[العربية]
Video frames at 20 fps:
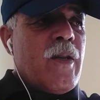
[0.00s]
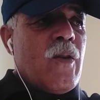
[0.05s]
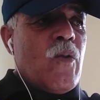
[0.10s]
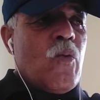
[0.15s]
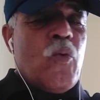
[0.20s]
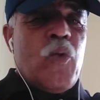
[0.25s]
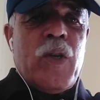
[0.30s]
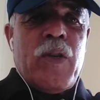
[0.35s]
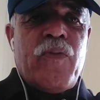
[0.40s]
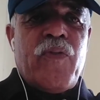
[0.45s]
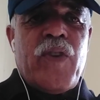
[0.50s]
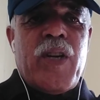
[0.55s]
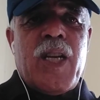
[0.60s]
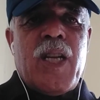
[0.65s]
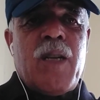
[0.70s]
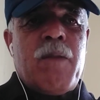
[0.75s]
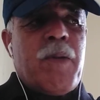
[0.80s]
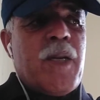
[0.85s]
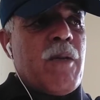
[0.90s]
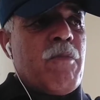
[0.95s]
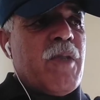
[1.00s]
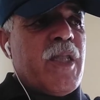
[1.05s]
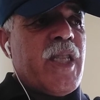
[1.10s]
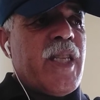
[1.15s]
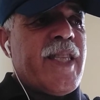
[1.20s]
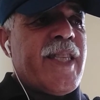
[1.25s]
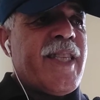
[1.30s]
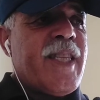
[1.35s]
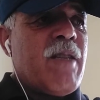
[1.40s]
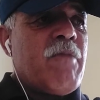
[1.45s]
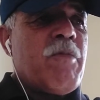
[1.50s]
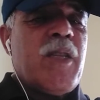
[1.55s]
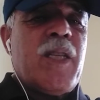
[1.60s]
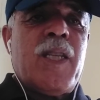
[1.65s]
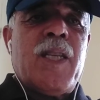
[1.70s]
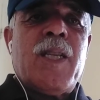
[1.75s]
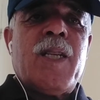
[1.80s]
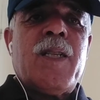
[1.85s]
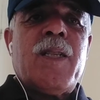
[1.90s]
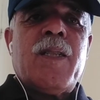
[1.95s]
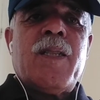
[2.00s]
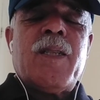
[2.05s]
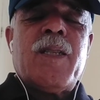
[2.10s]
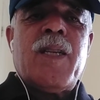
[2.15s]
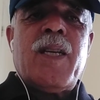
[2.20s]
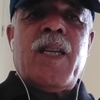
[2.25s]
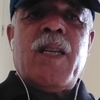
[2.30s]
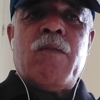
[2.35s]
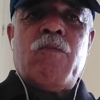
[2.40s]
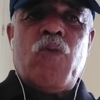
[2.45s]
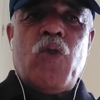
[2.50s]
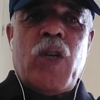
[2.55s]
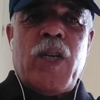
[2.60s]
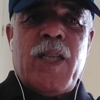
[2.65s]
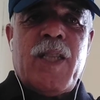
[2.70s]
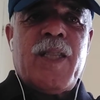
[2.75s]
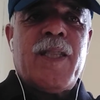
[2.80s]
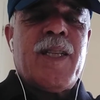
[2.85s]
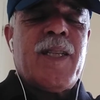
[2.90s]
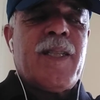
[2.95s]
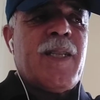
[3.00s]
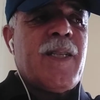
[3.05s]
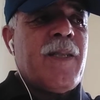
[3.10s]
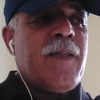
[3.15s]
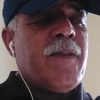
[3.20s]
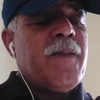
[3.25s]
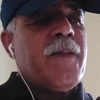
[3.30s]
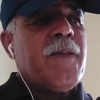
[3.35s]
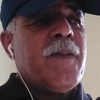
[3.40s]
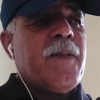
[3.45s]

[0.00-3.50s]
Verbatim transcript: وفق البرمجة الزمنية المحددة